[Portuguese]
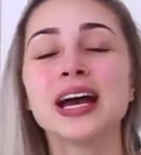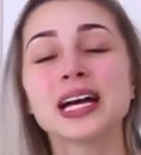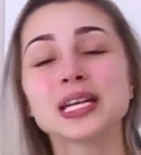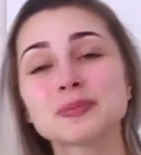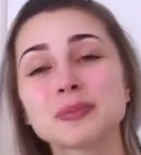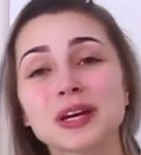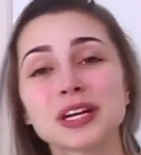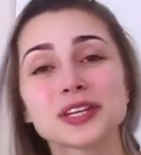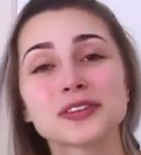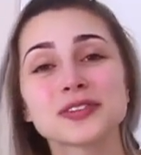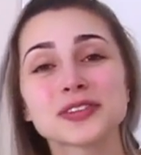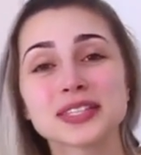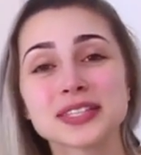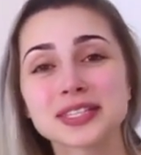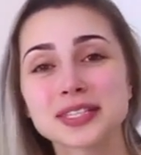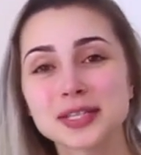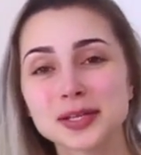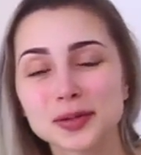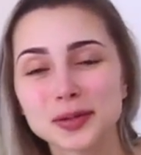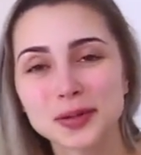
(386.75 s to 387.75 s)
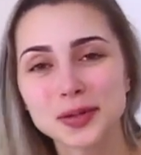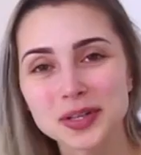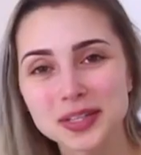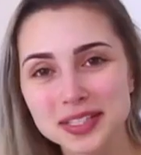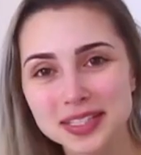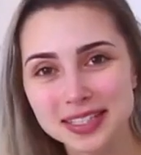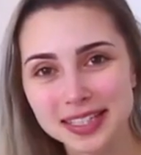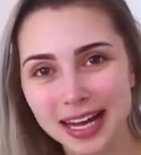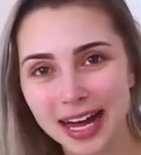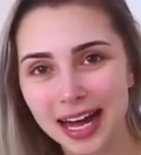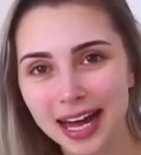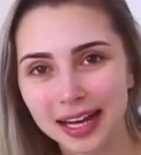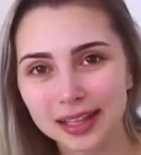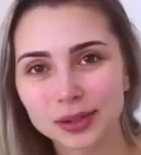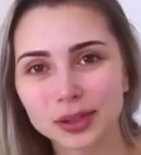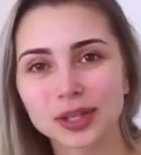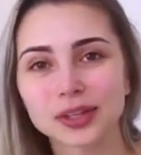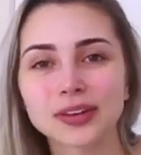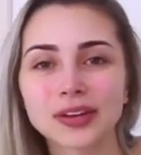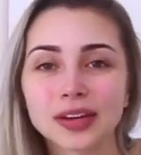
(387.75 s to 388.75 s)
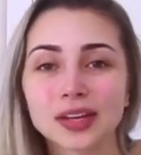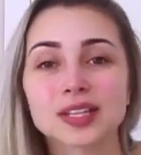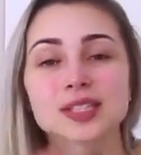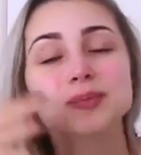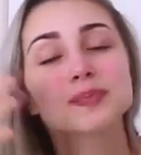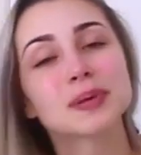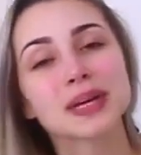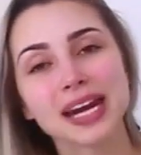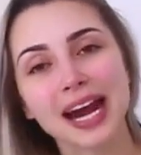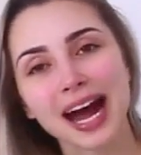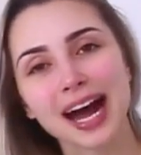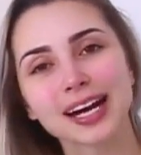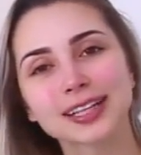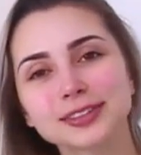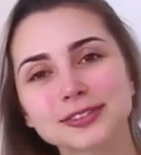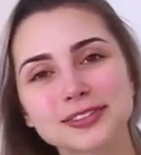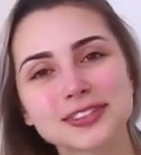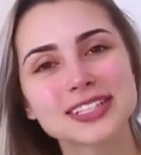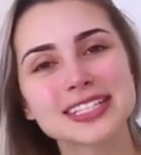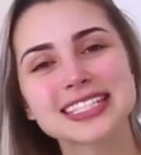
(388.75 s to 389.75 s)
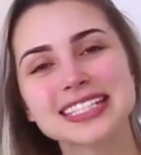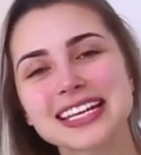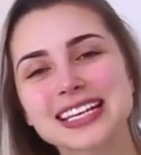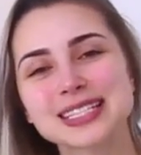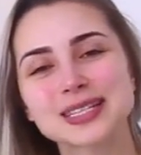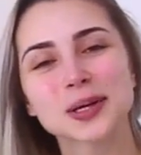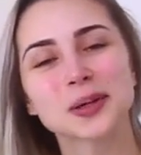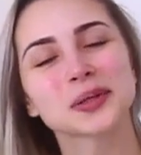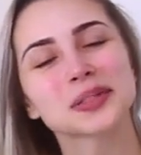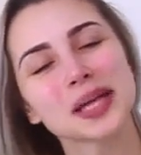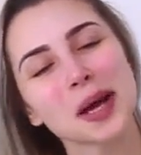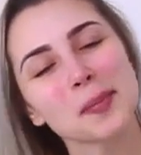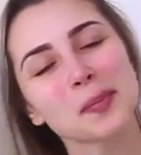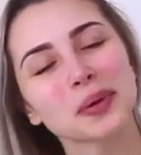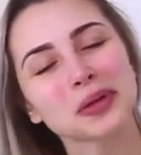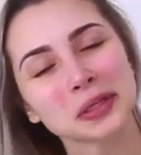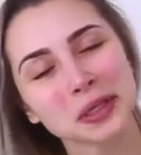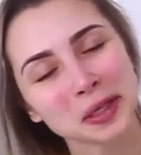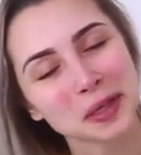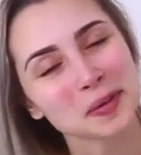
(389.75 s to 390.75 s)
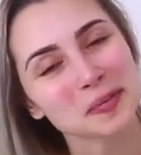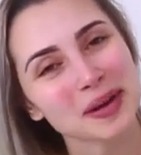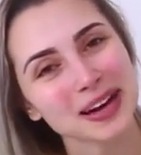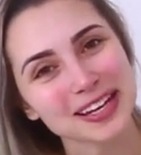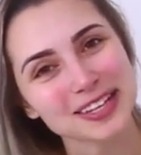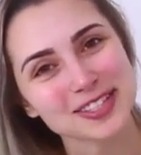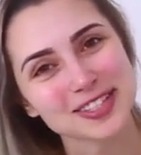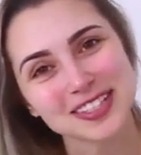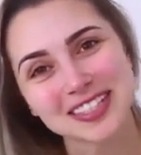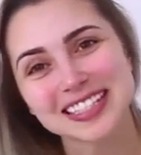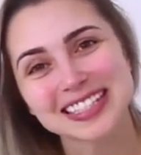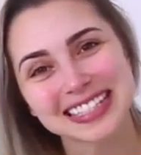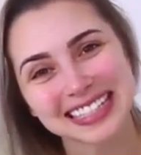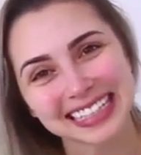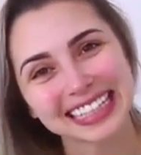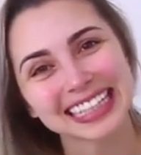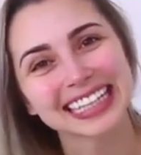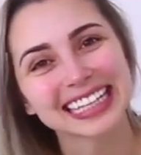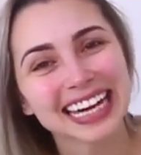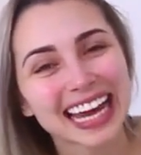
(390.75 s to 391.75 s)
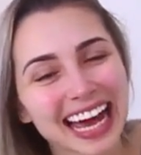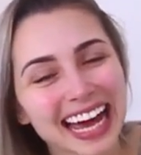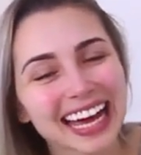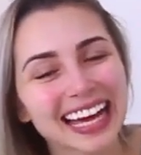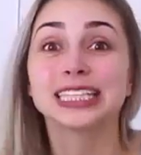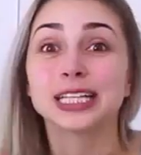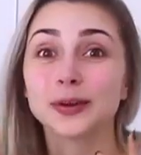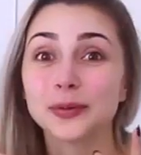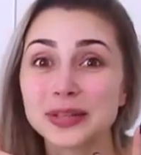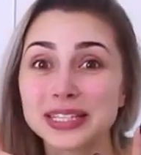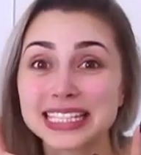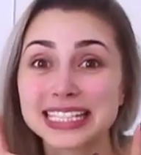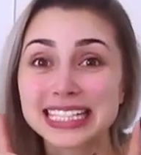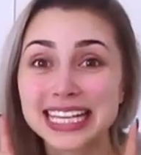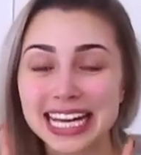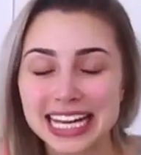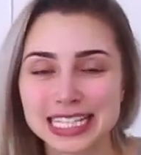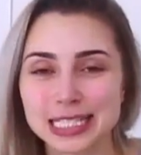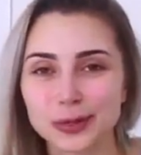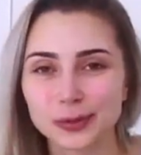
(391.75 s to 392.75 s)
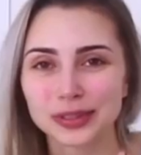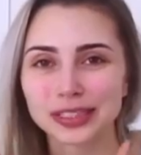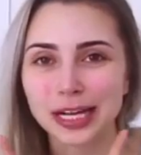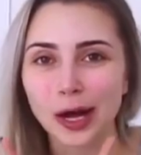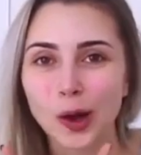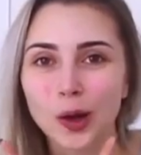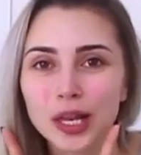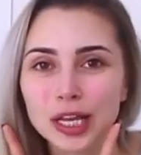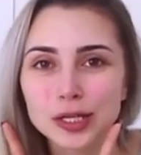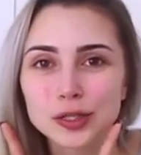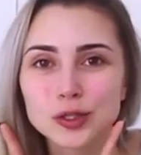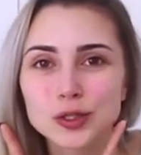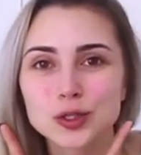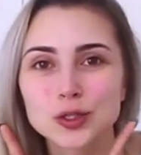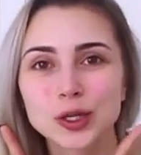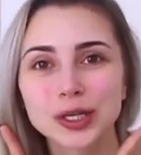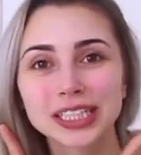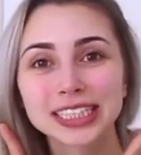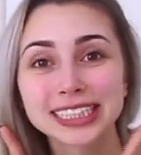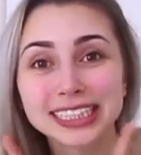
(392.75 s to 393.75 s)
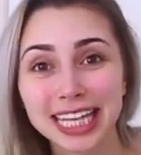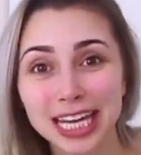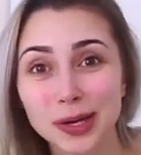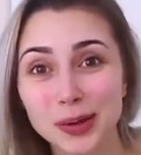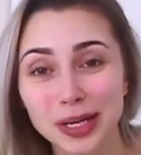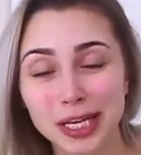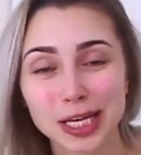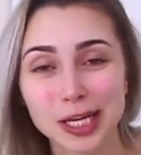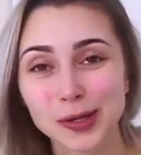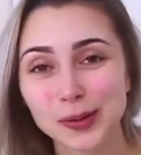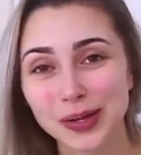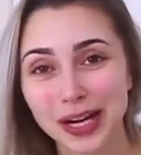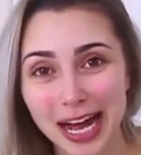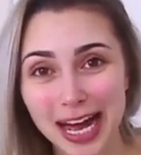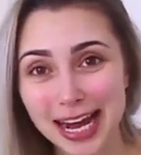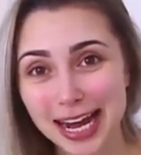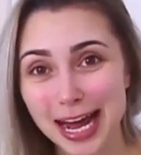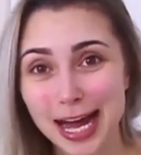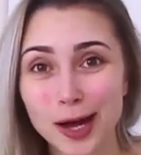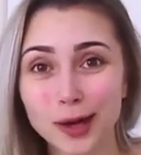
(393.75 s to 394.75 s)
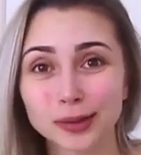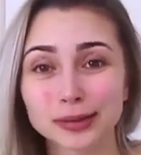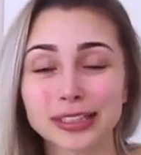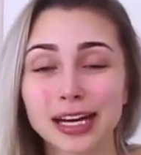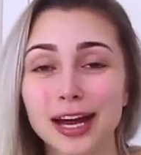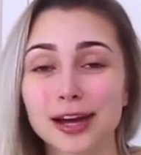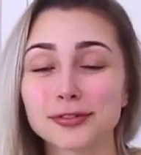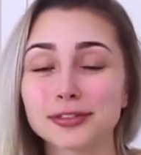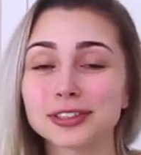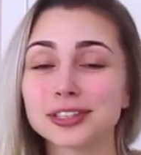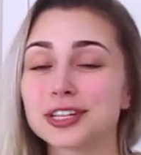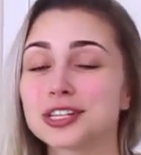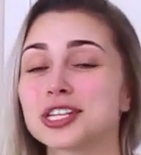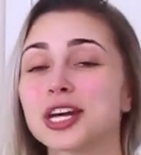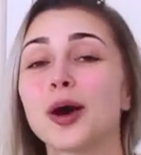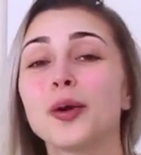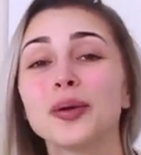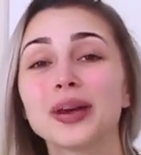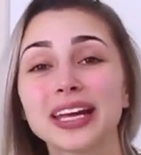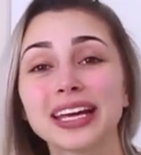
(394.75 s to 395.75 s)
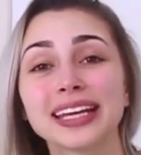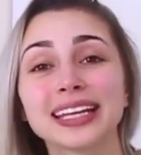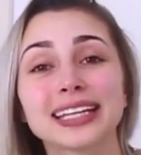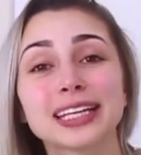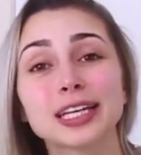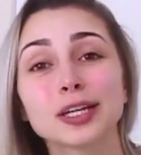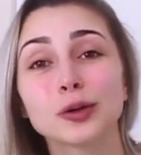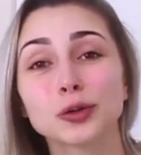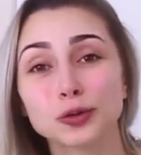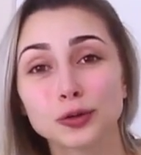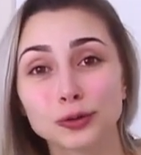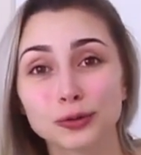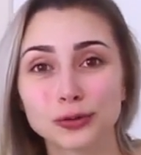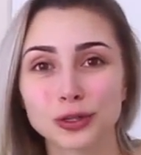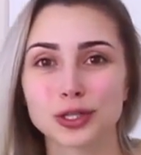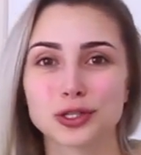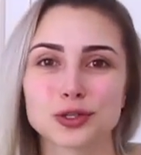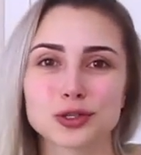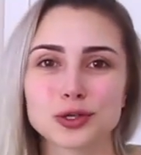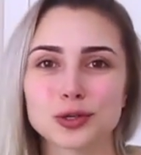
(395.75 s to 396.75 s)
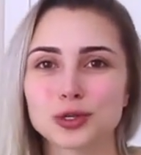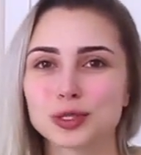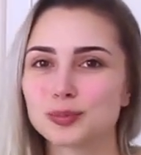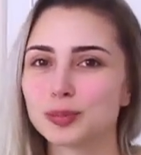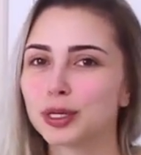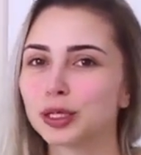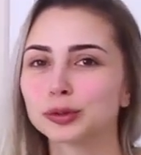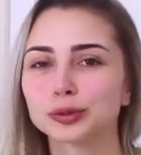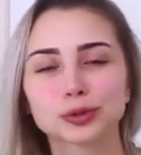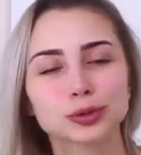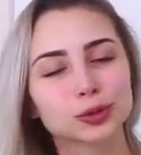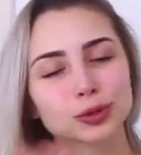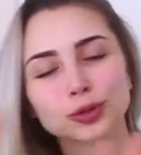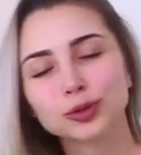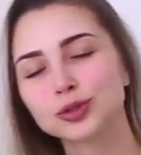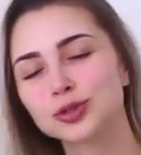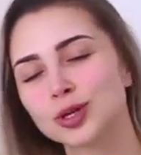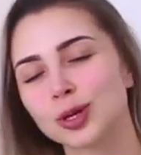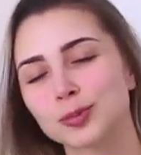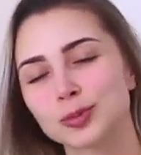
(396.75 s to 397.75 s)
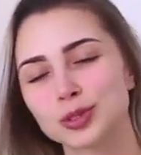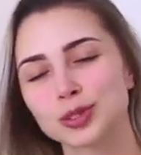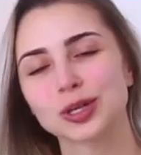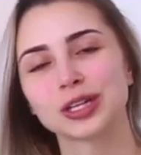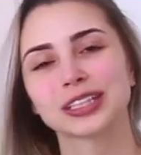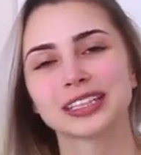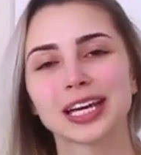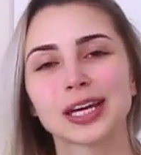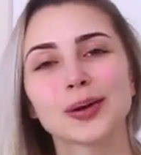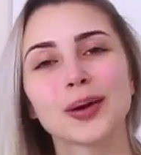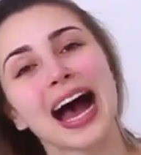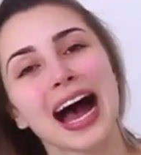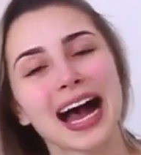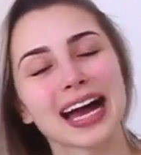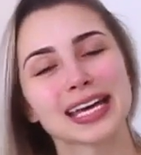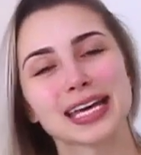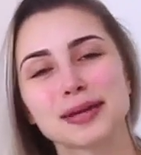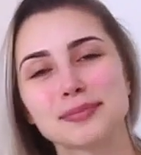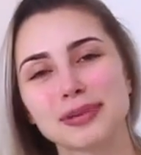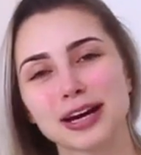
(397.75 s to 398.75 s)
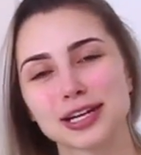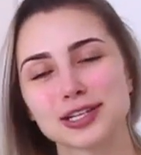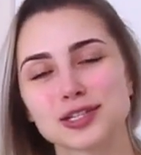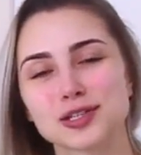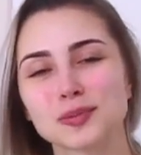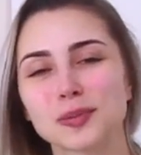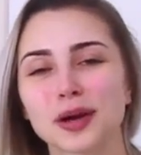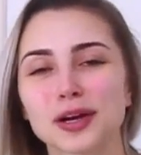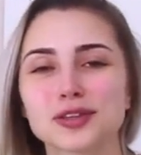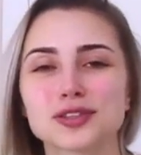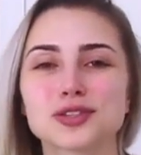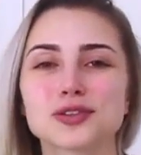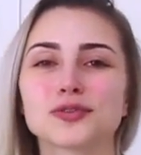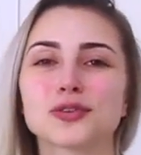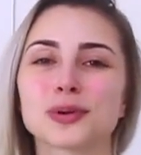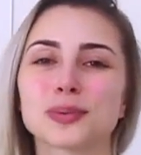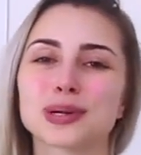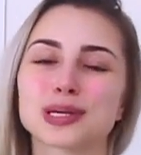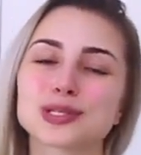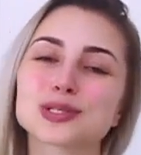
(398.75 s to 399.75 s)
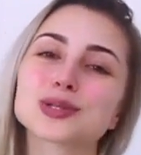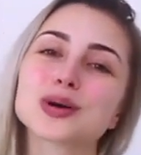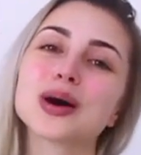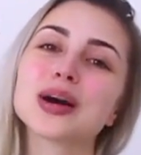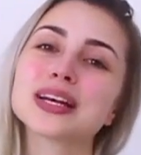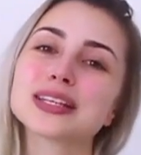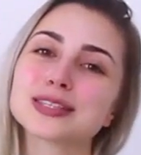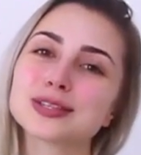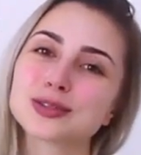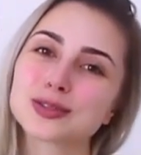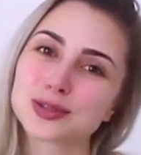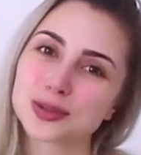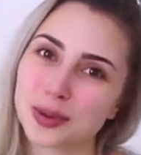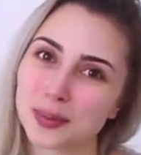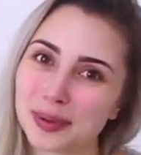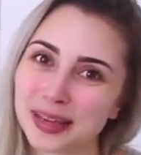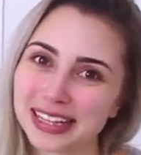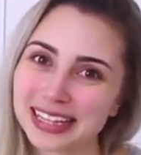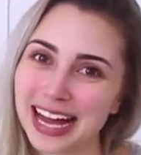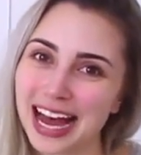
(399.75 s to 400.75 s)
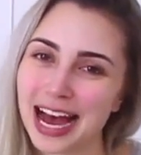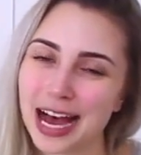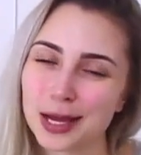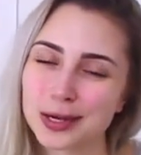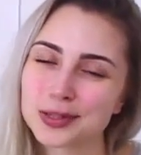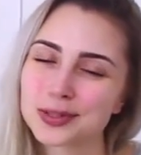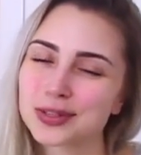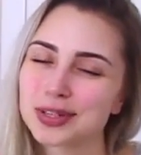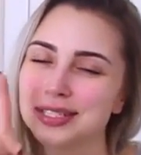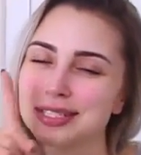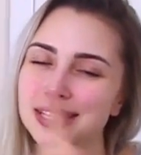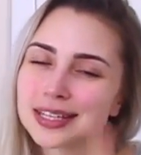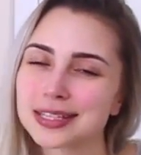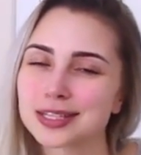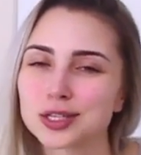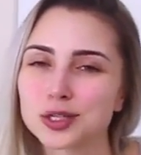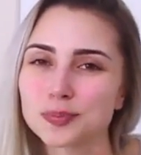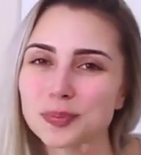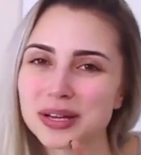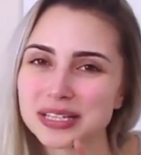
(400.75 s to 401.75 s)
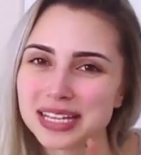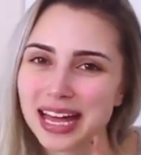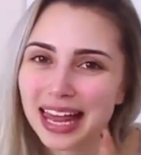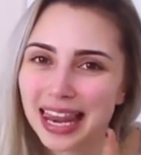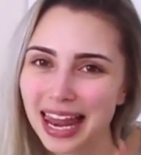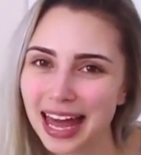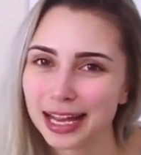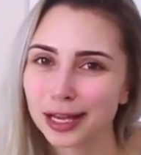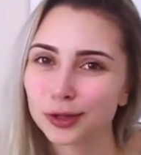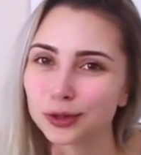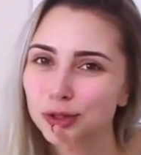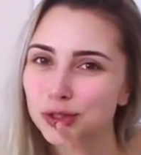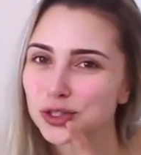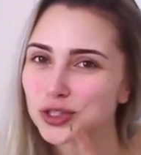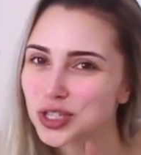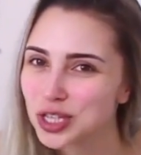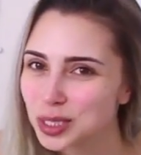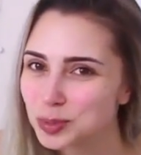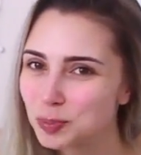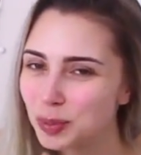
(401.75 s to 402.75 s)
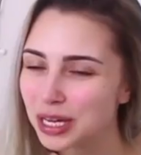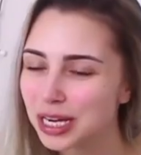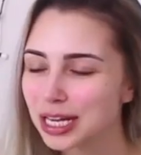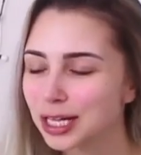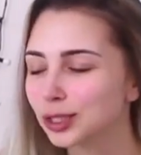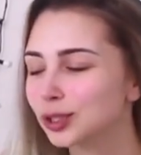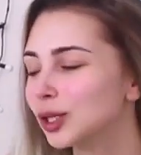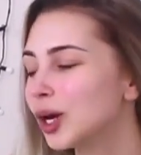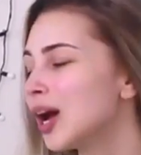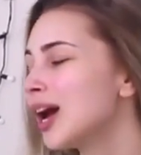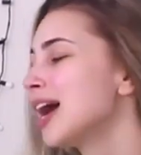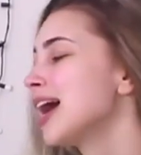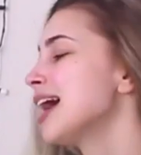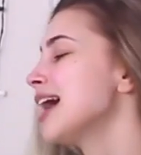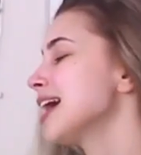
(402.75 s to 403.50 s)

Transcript: Eu espero que vocês tenham gostado, que eu tenha inspirado vocês a cuidar um pouquinho mais de si, né? Não esqueçam que tá rolando sorteio aqui no canal, tá? Eu vou deixar o link do vídeo onde eu explico tudo sobre o sorteio aqui embaixo no box de informações e nos comentários. Não esqueça de passar lá que eu tô te esperando.